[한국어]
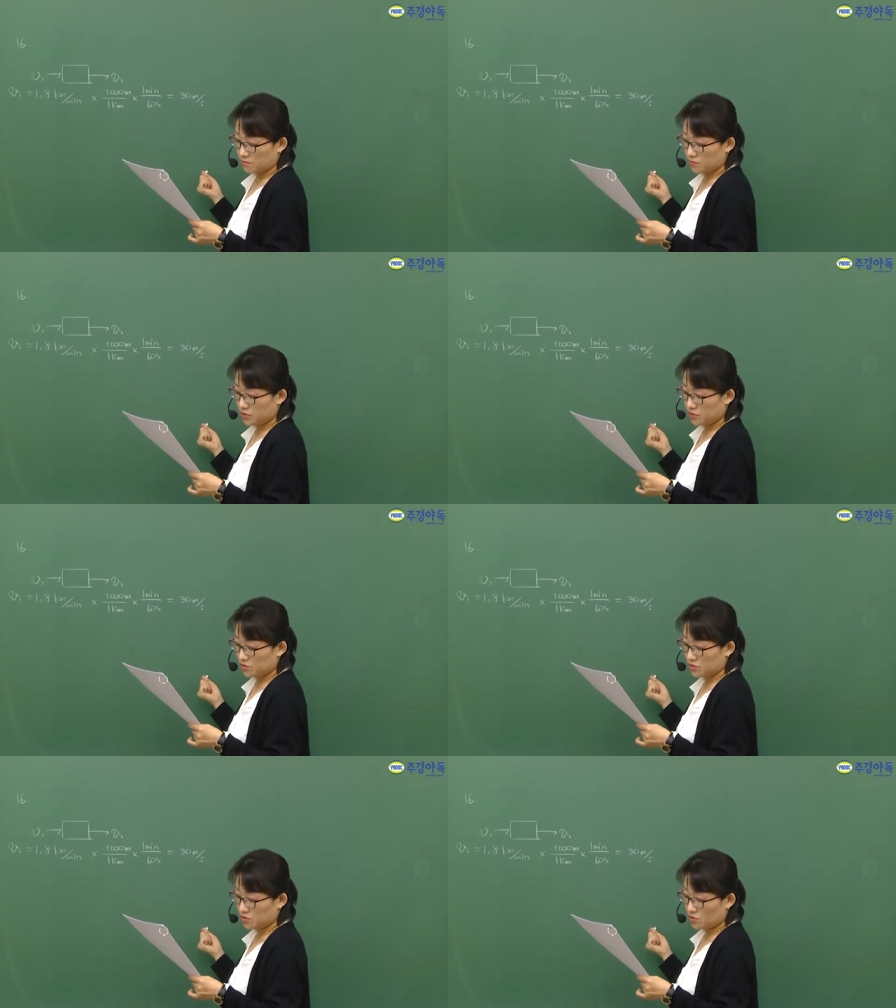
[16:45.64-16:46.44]

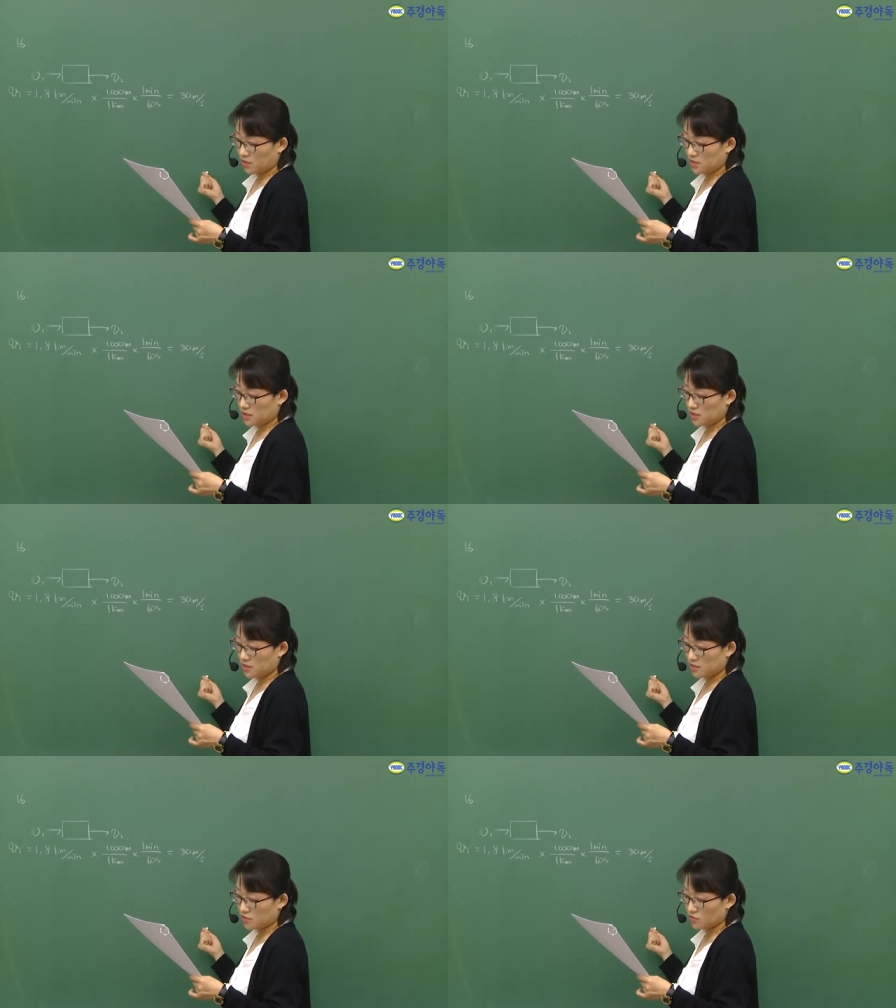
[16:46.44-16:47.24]
V2는 계산을
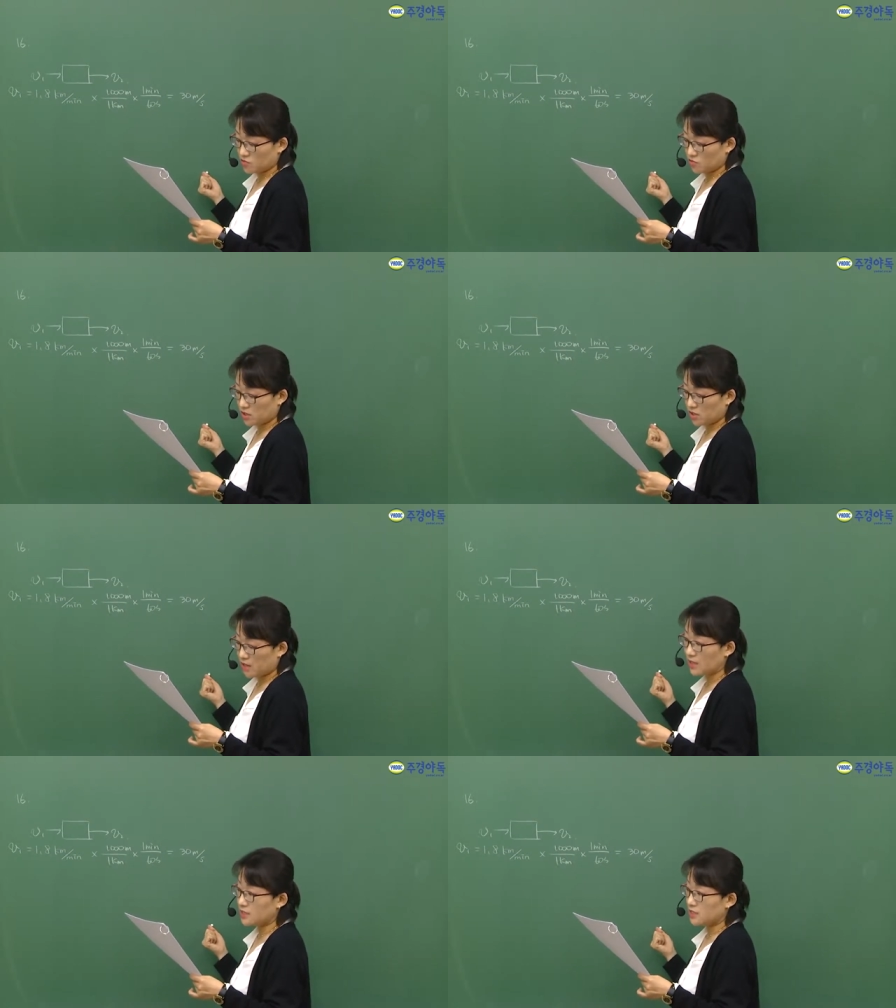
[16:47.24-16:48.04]
해야 되는 거죠. 우리가
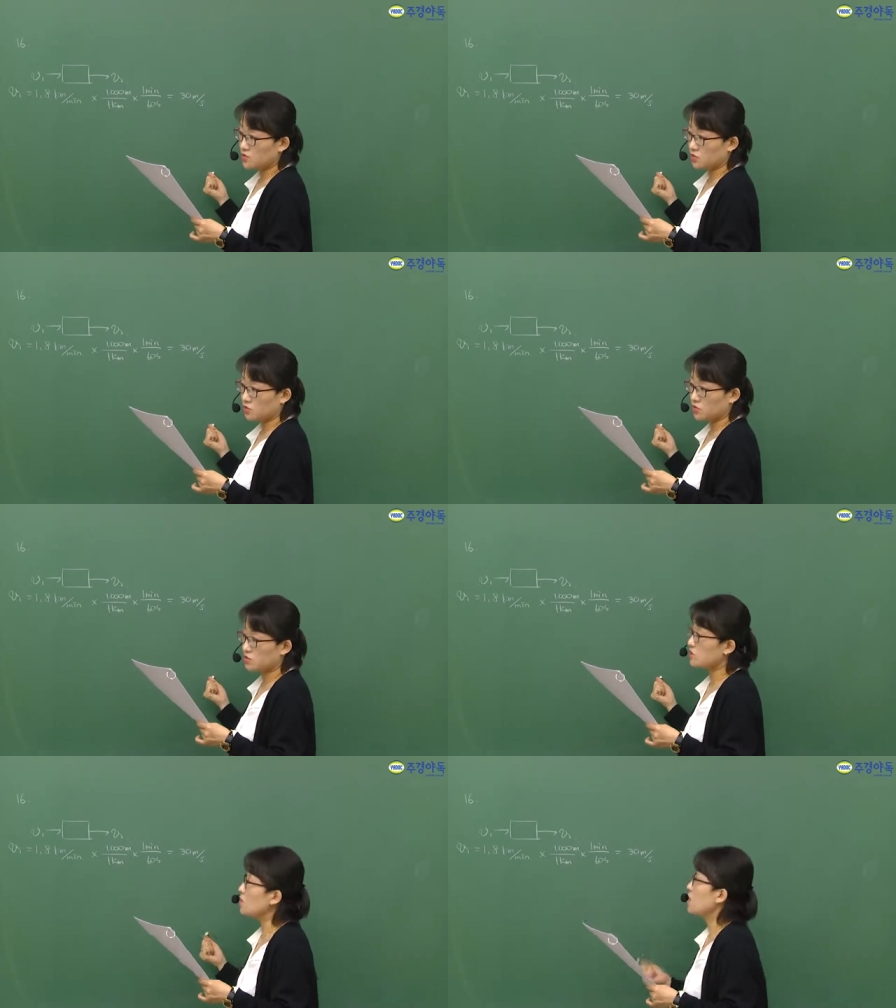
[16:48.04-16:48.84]
나갈 때의 속도는
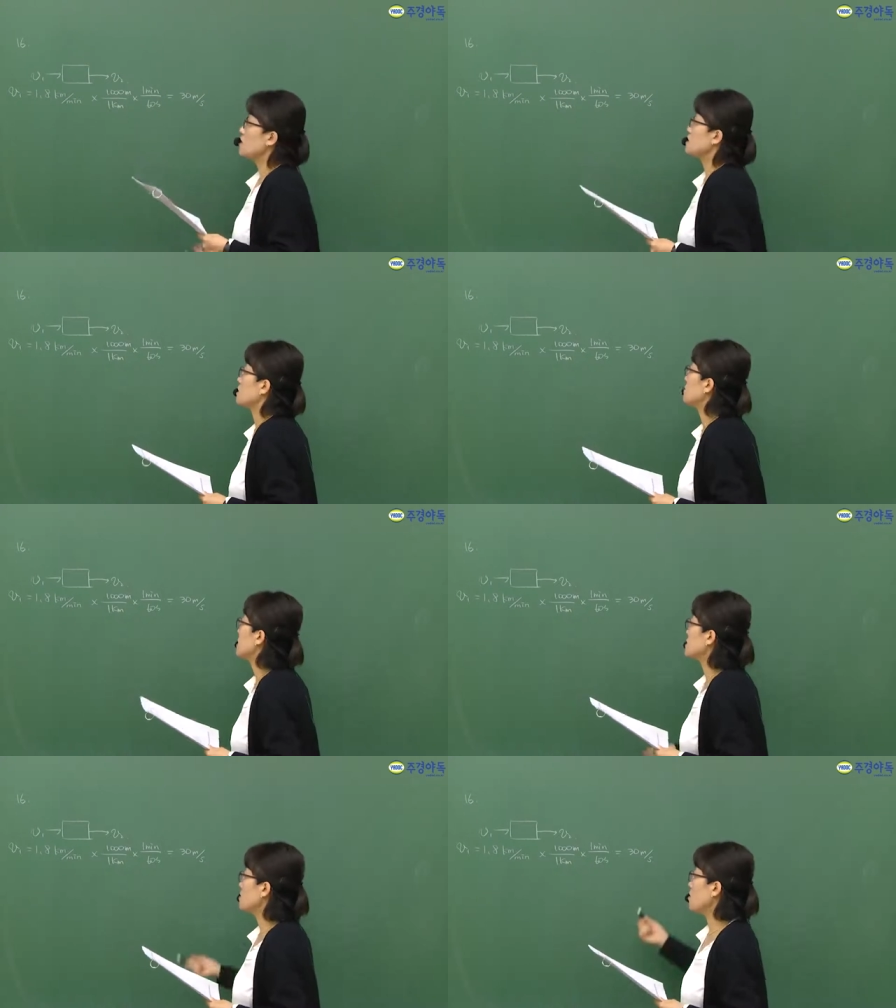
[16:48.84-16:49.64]
그죠? 자, 그럼
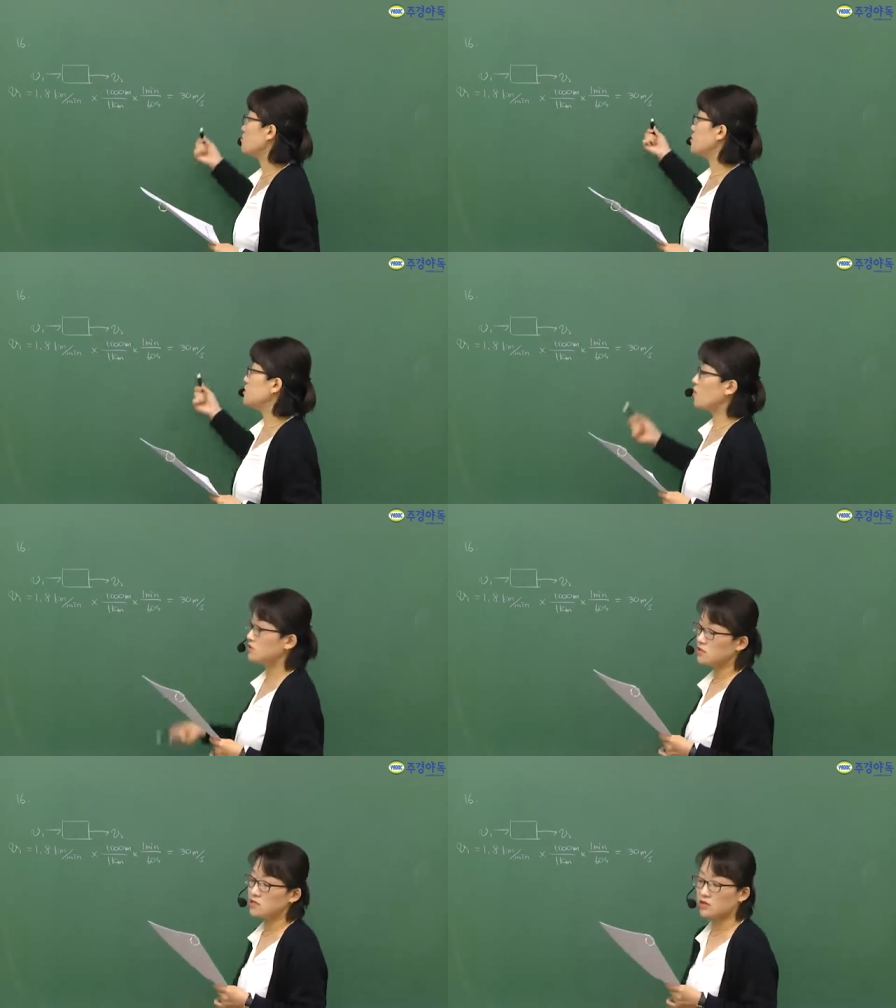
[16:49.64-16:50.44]
됐어요.
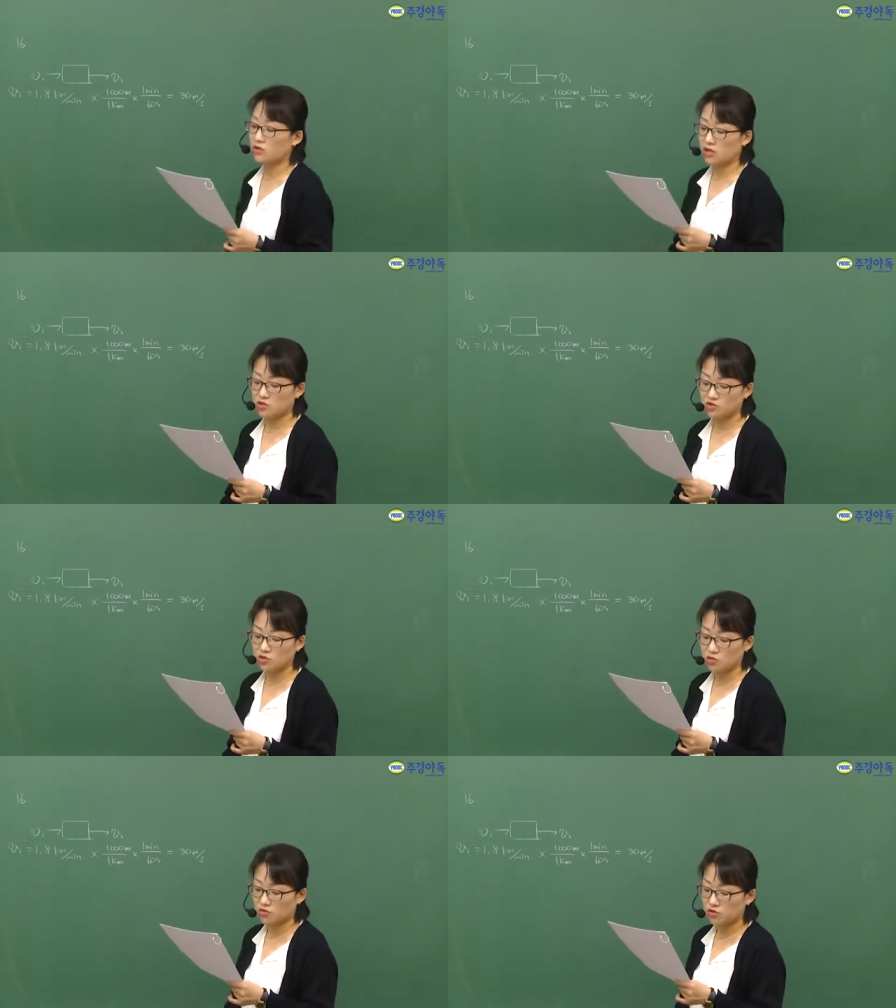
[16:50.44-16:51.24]
V1을 이렇게
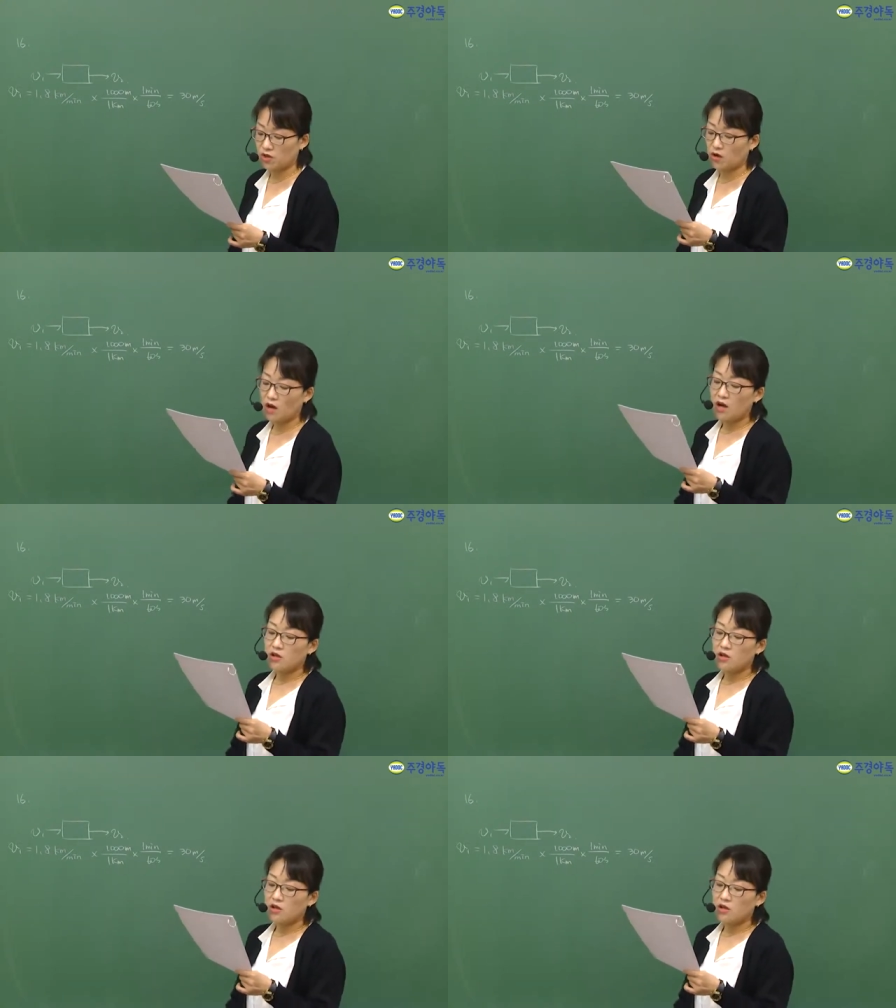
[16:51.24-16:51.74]
주어줬고요.